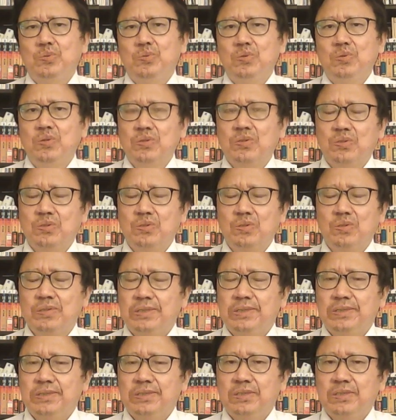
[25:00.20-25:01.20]
果说
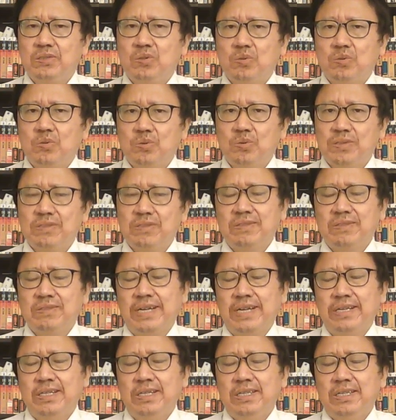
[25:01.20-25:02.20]
做出制
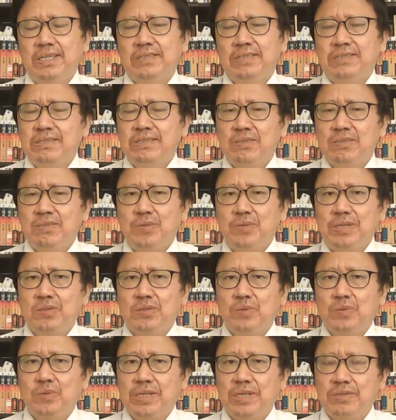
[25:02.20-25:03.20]
裁，甚至于
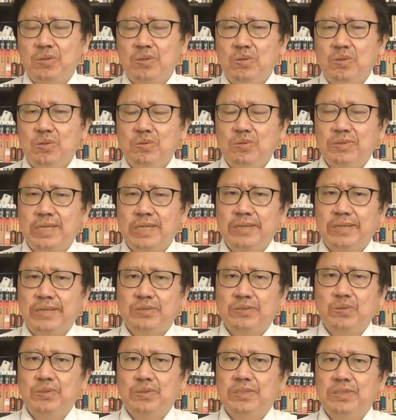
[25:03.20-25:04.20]
对中共啊
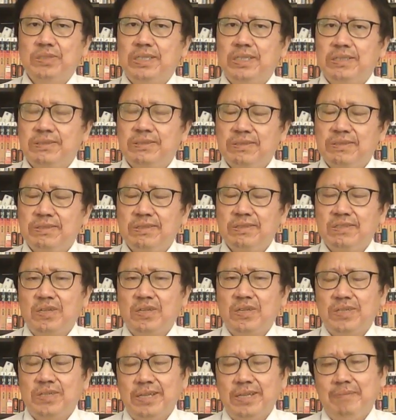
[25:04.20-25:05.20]
所制
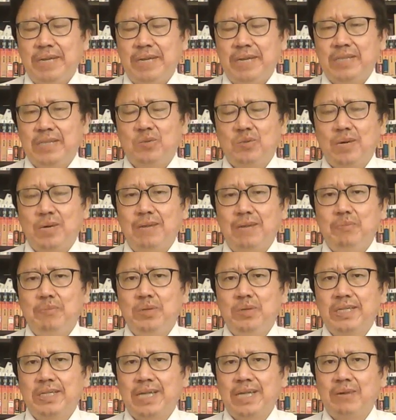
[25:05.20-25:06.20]
造隐瞒、传
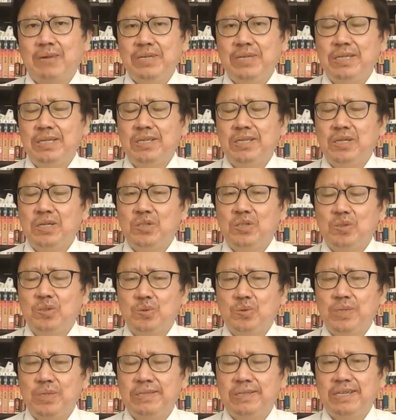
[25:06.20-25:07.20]
播的大瘟疫要求
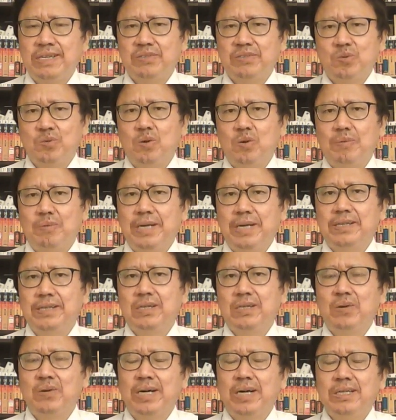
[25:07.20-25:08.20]
追债索赔
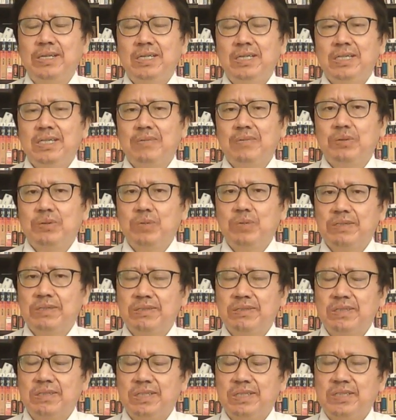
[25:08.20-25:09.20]
的话，那么瑞
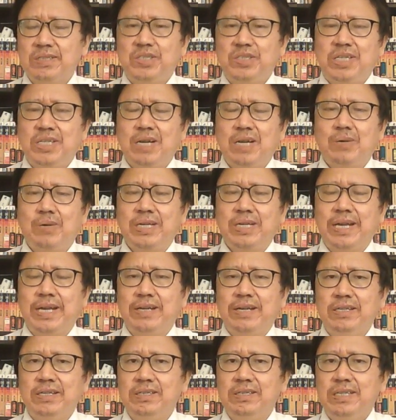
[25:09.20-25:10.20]
士和其他国家
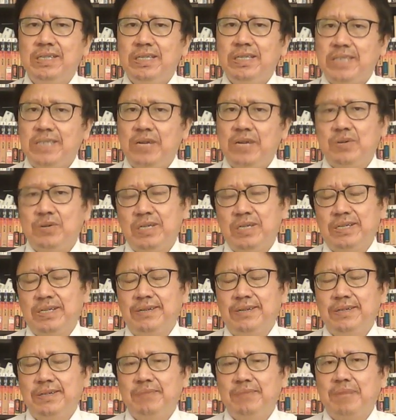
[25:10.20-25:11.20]
联合也有可
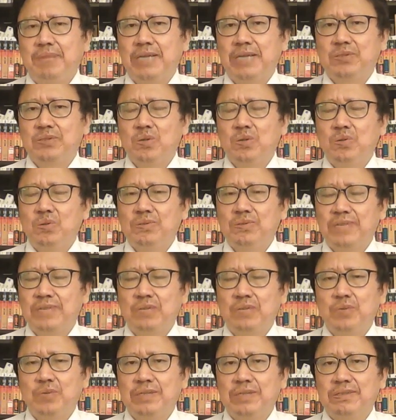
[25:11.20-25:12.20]
能把中共
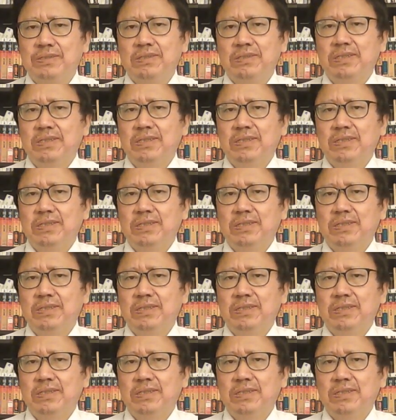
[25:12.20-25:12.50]
在瑞士